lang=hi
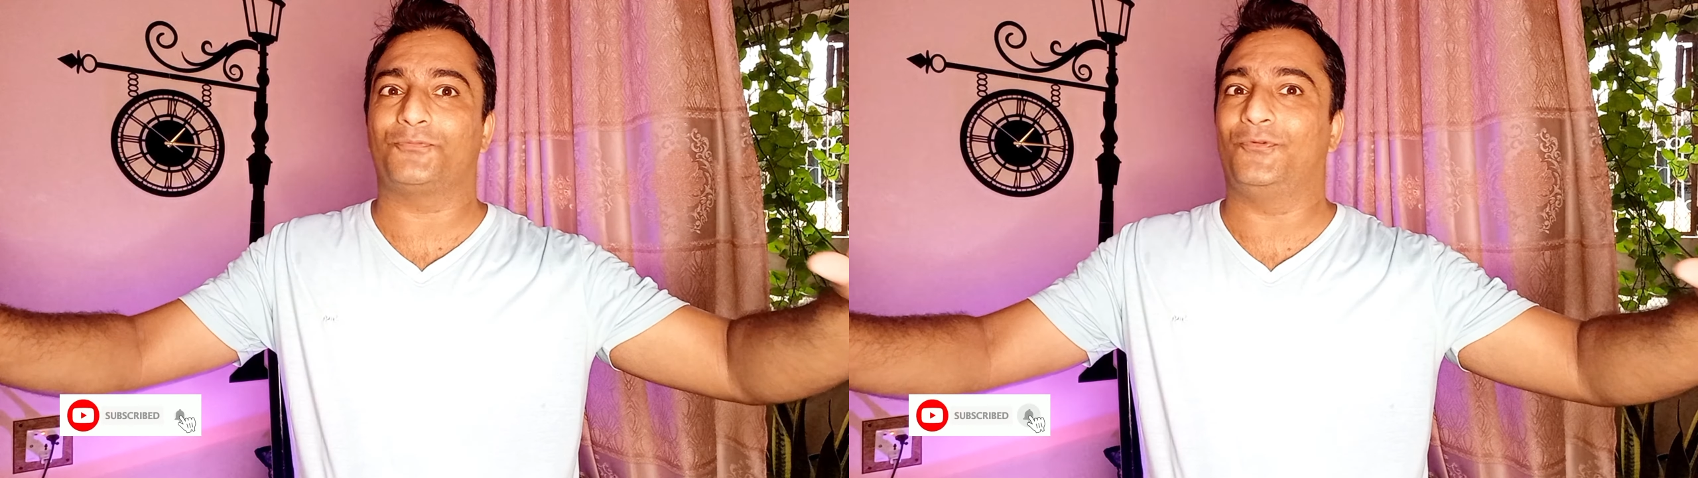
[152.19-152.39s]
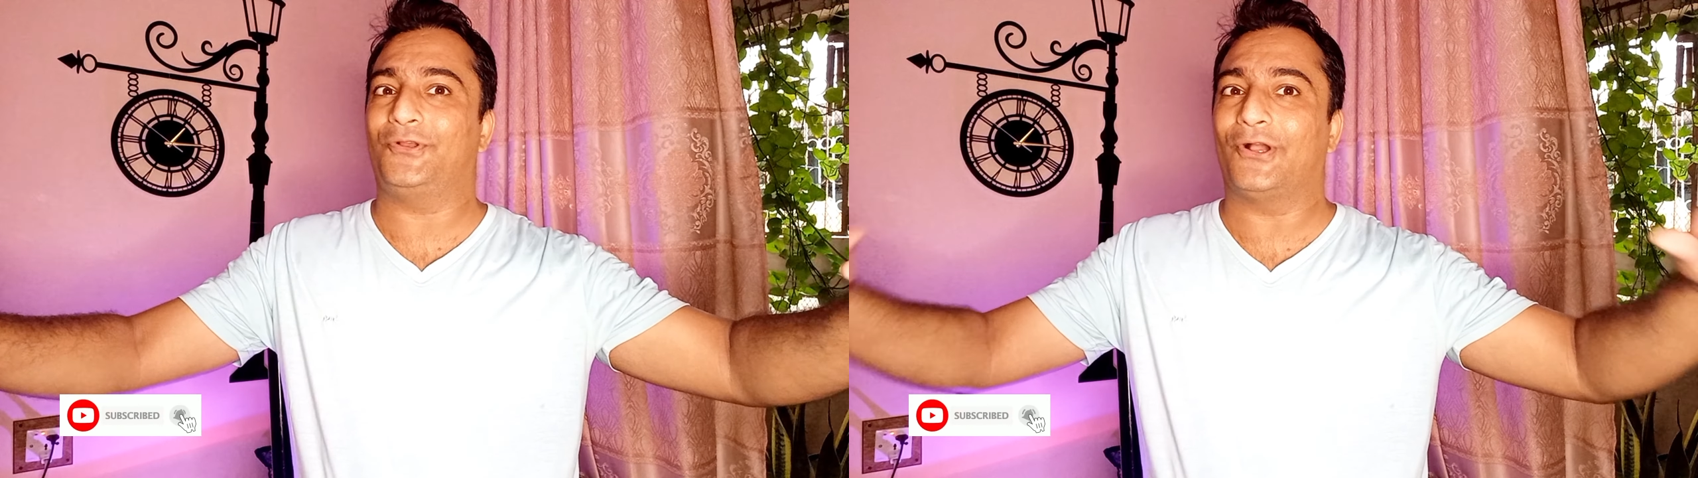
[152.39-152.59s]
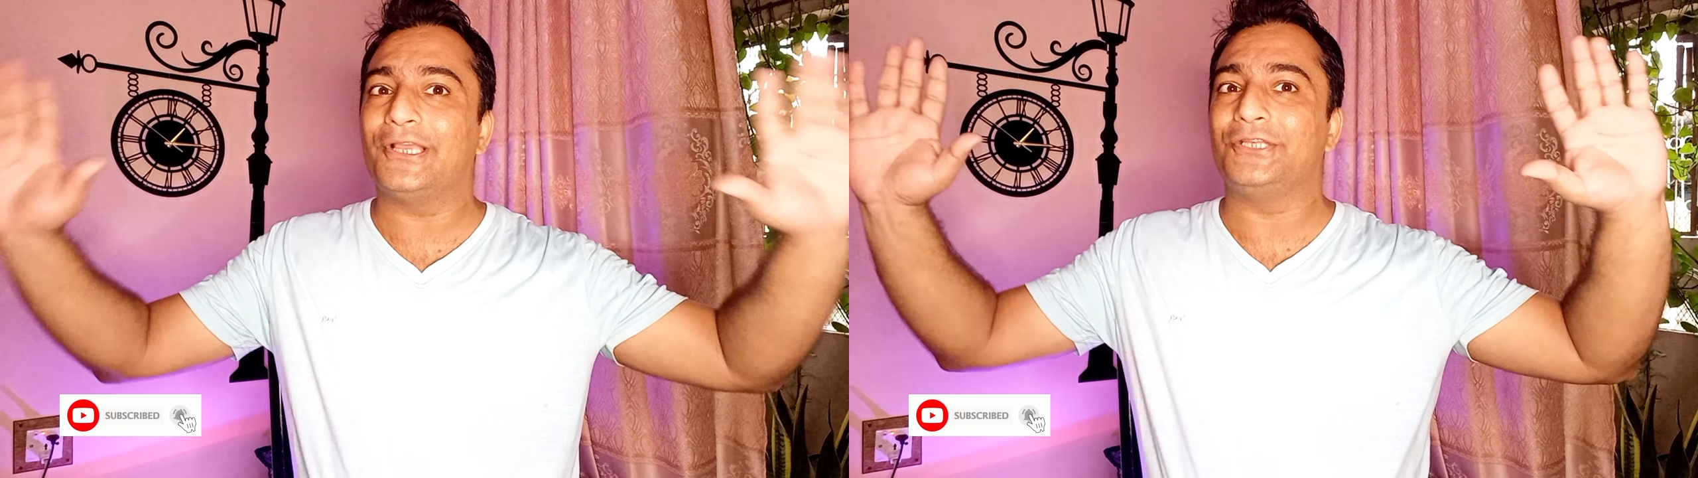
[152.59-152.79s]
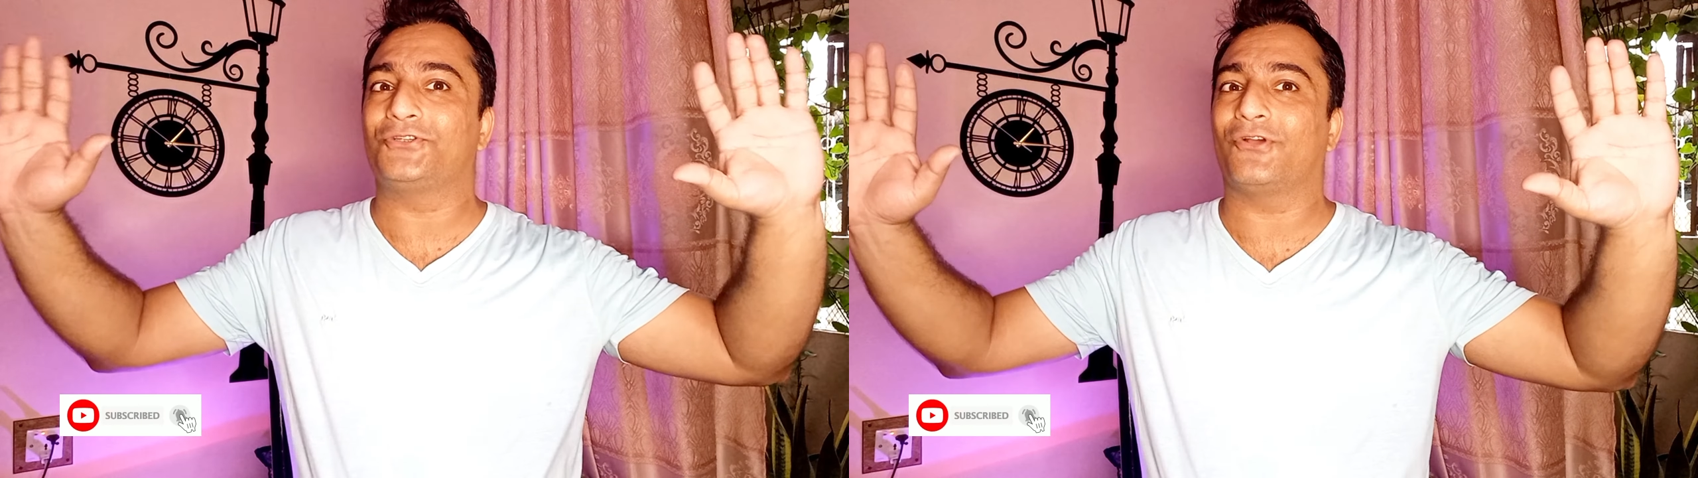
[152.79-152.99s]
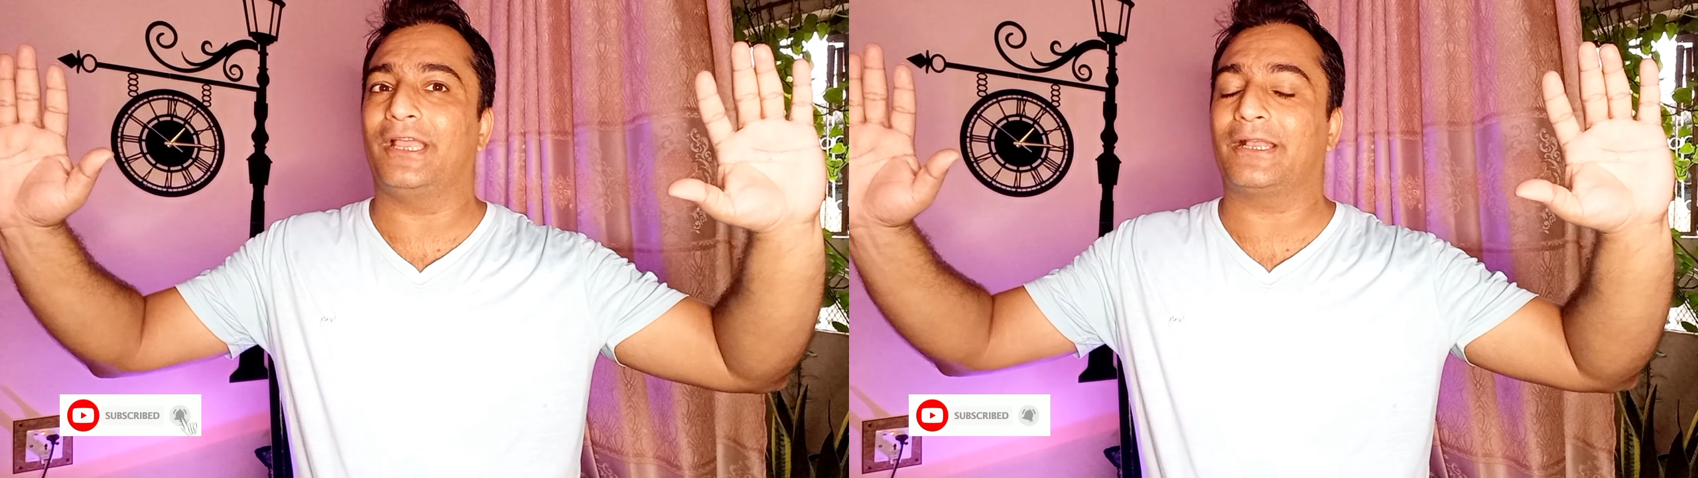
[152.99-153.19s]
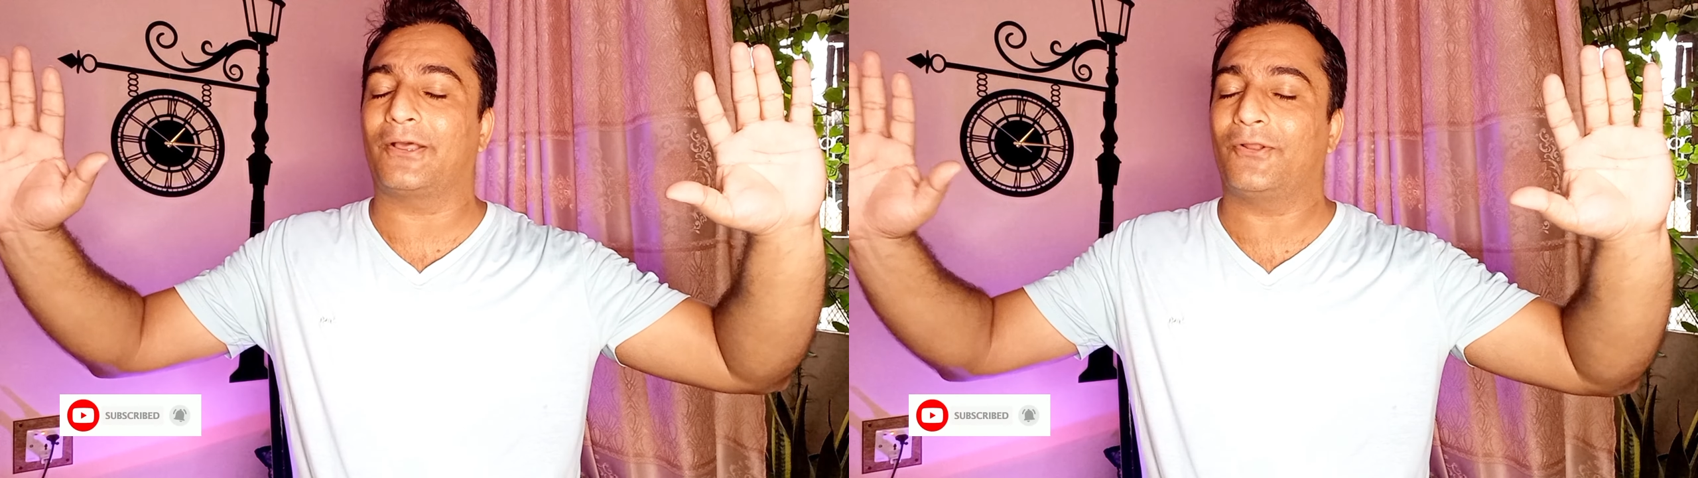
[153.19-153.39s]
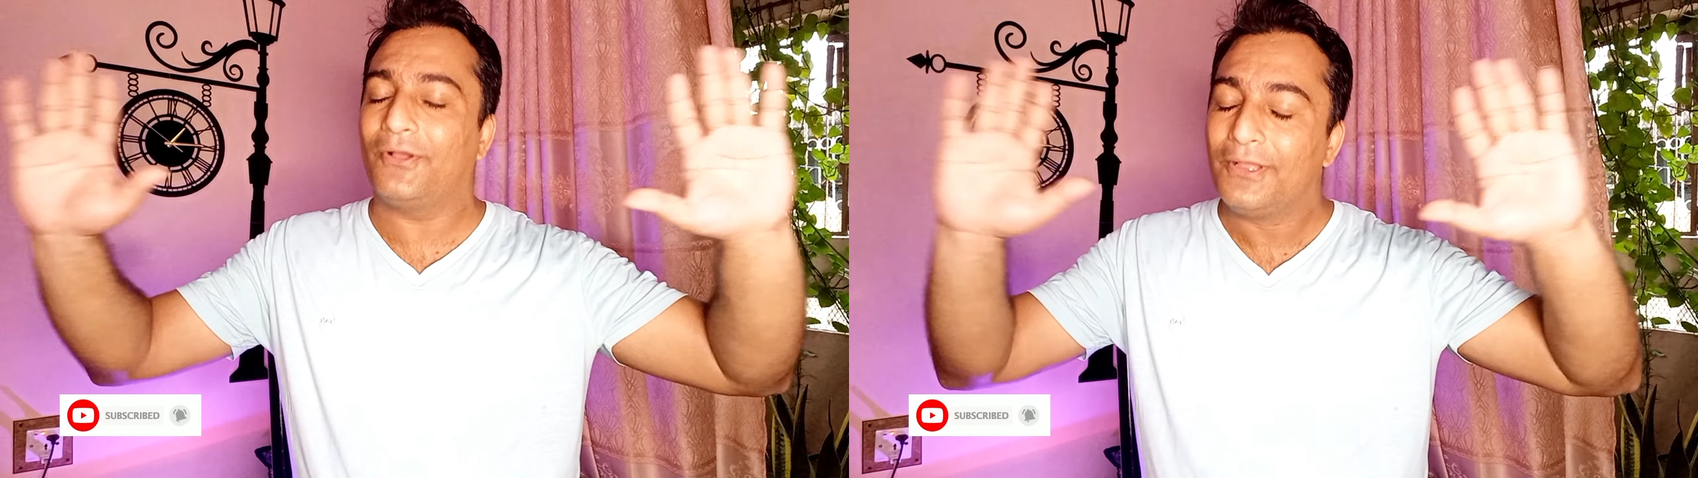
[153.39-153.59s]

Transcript: मूवी को एंजॉय करो